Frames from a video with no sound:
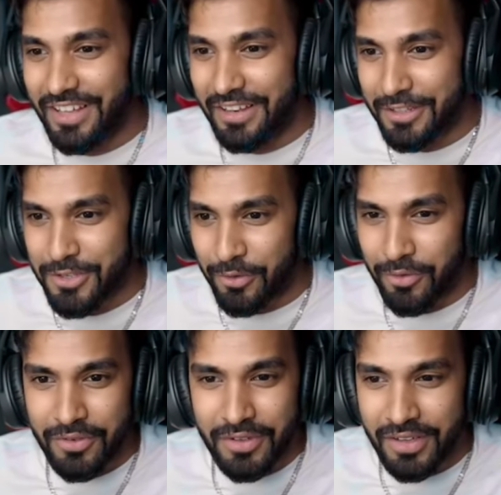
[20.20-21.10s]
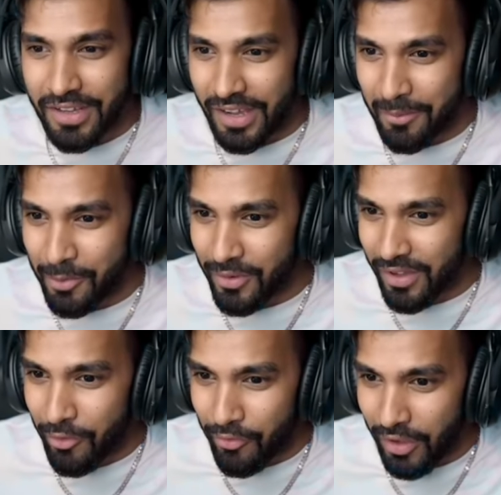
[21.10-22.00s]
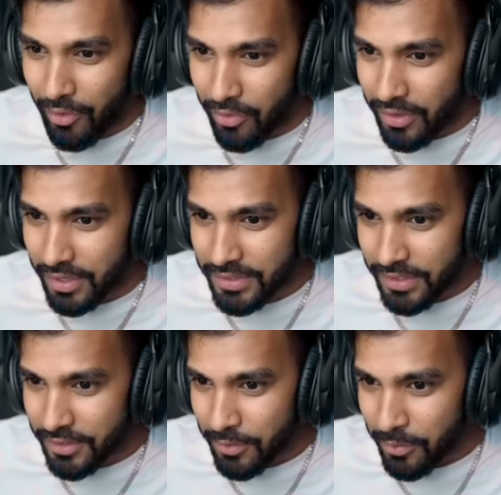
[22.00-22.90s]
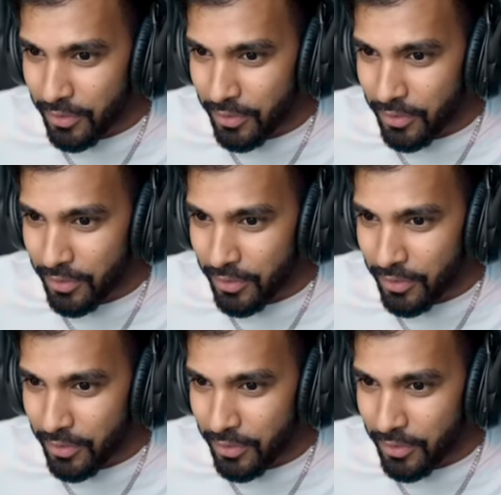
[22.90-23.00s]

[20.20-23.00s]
लेट्स गो हम लोग ओ oh, वाह कैसे एकदम